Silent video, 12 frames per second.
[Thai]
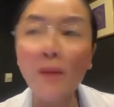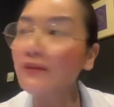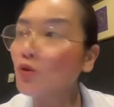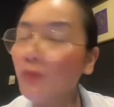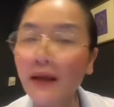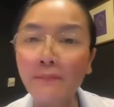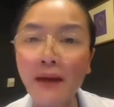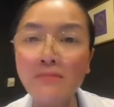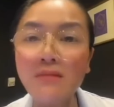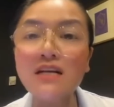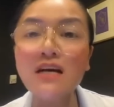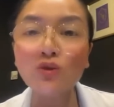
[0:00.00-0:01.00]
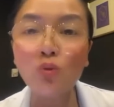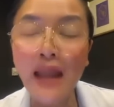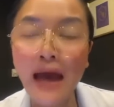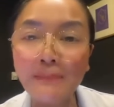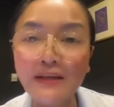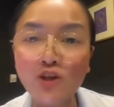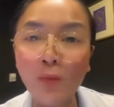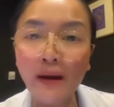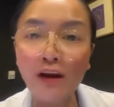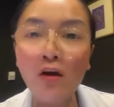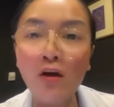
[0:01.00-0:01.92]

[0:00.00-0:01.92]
เพิ่งประชุมกันไปเมื่อเดือนตุลาปี